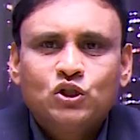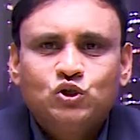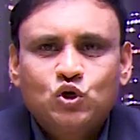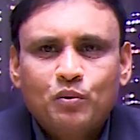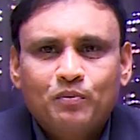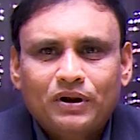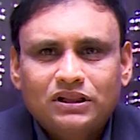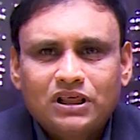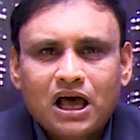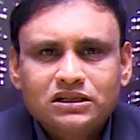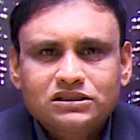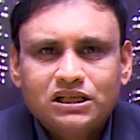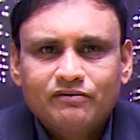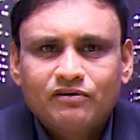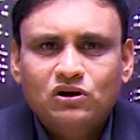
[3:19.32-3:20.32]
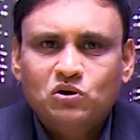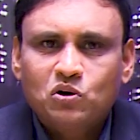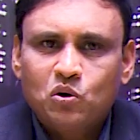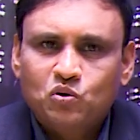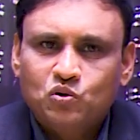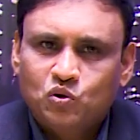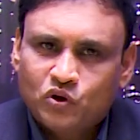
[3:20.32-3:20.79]
जो प्रधान सेवक
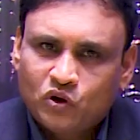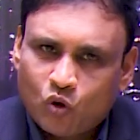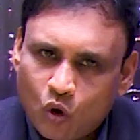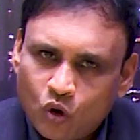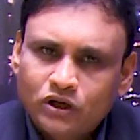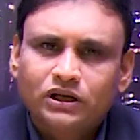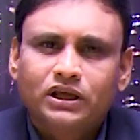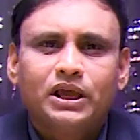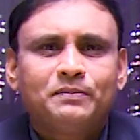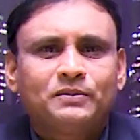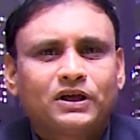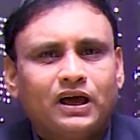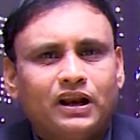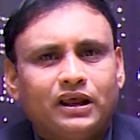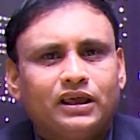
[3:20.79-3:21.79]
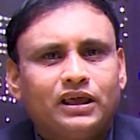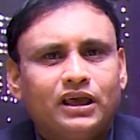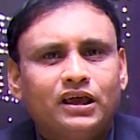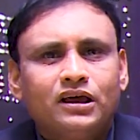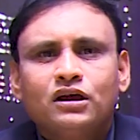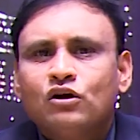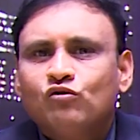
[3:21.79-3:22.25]
को कोट गिफ्ट
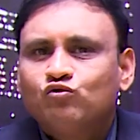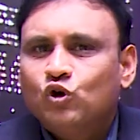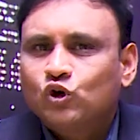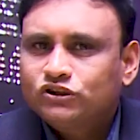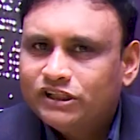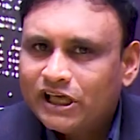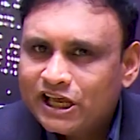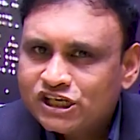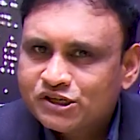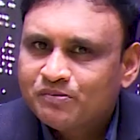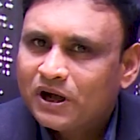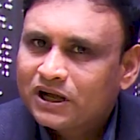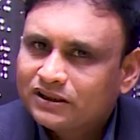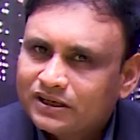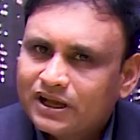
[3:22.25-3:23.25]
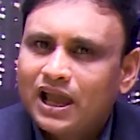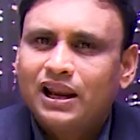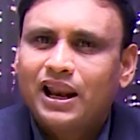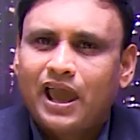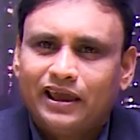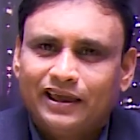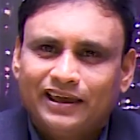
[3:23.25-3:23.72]
करेंगे वो देशभक्त
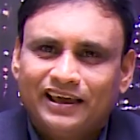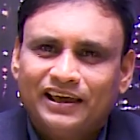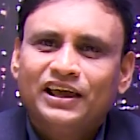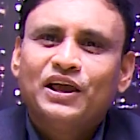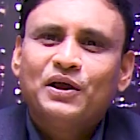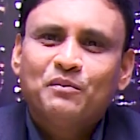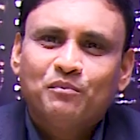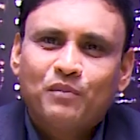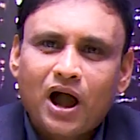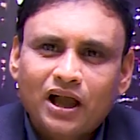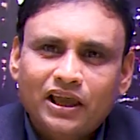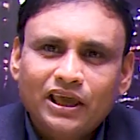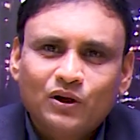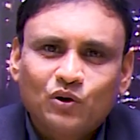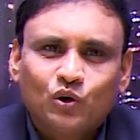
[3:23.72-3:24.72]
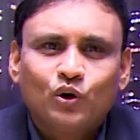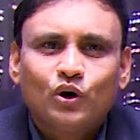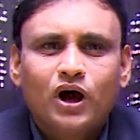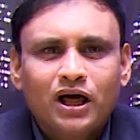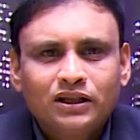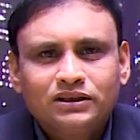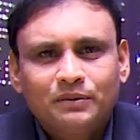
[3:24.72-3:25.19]
कहलाएंगे बाकी को
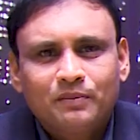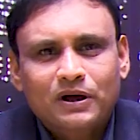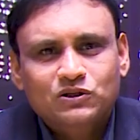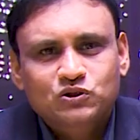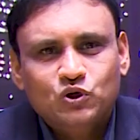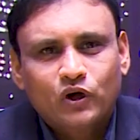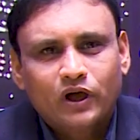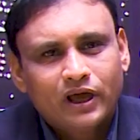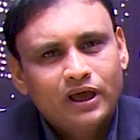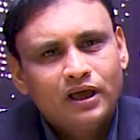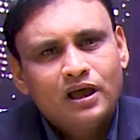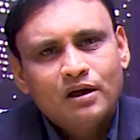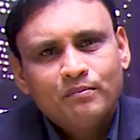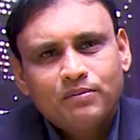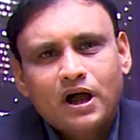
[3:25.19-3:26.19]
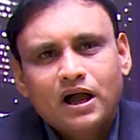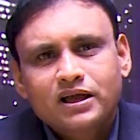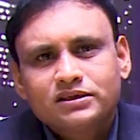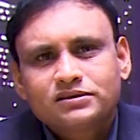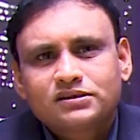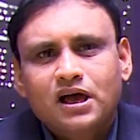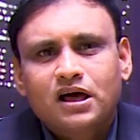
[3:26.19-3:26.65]
अंधभक्त जो है
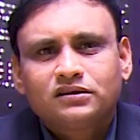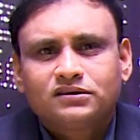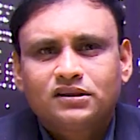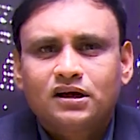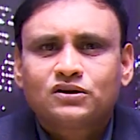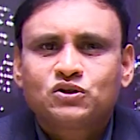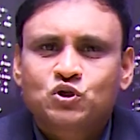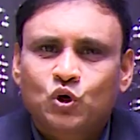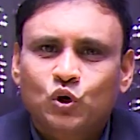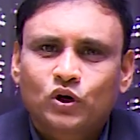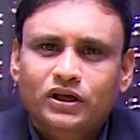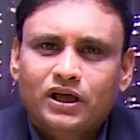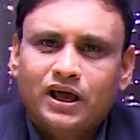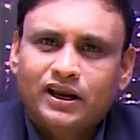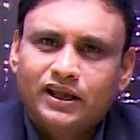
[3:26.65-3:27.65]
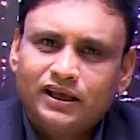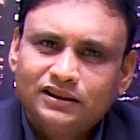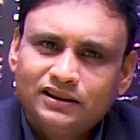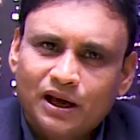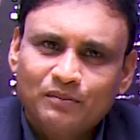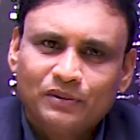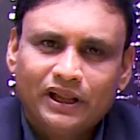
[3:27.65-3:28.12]
पाकिस्तान तक छोड़कर ही
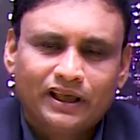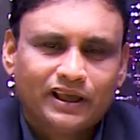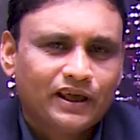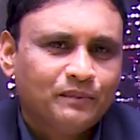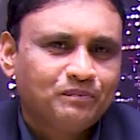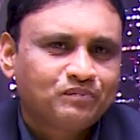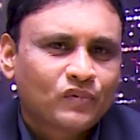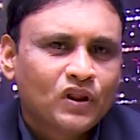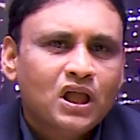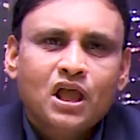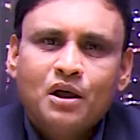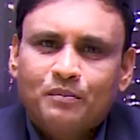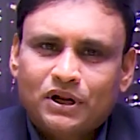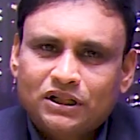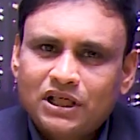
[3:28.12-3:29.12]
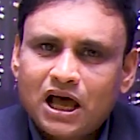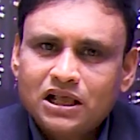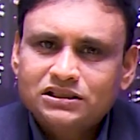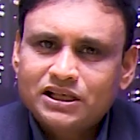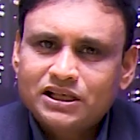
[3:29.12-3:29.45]
दम लेंगे प्रधान